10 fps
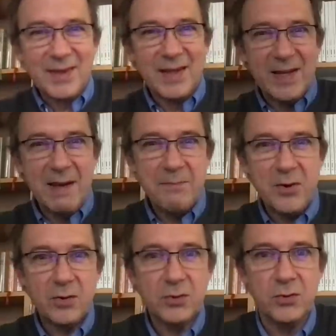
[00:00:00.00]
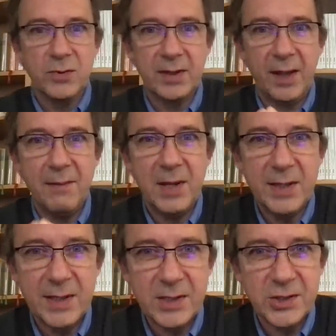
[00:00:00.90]
Il apporte une très belle
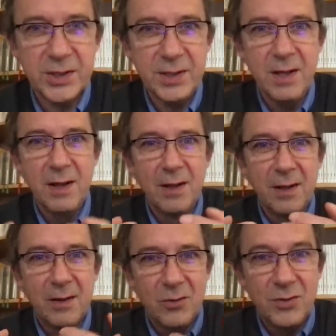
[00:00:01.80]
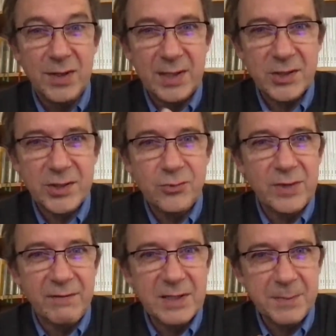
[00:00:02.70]
énergie, une énergie tout
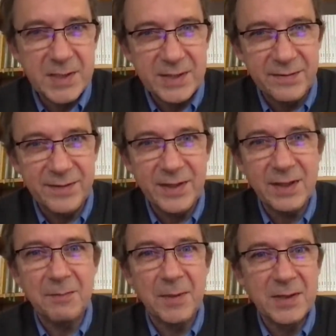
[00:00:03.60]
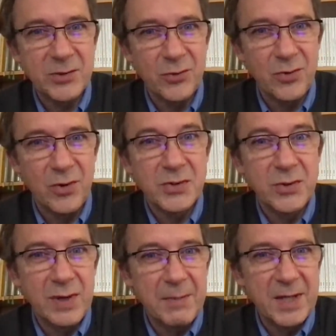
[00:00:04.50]
à fait spécifique, parce que lorsque
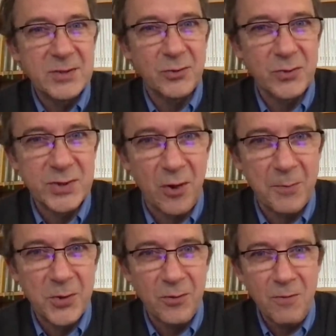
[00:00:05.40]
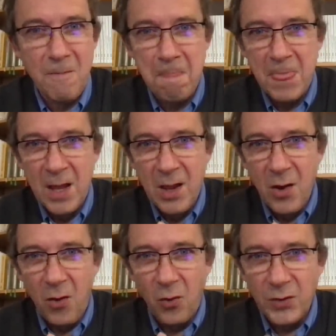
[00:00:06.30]
les planètes sont en scorpion,
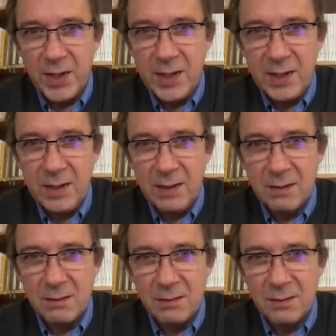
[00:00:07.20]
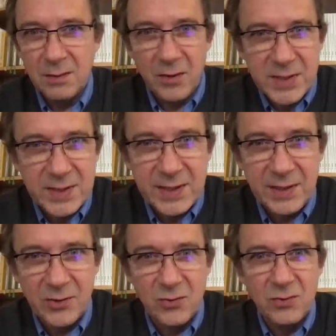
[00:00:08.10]
on est dans un
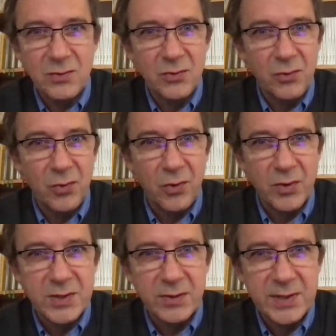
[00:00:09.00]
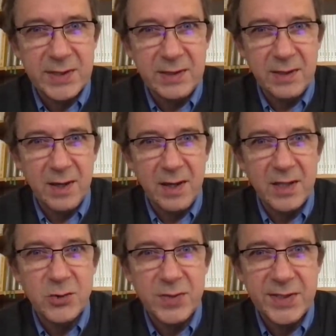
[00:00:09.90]
signe d'eau, donc le ressenti,
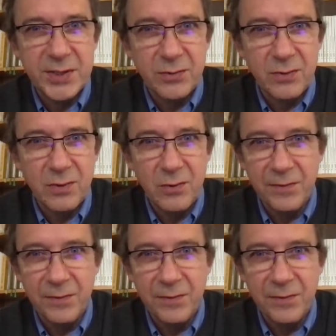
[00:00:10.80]
l'intuition, le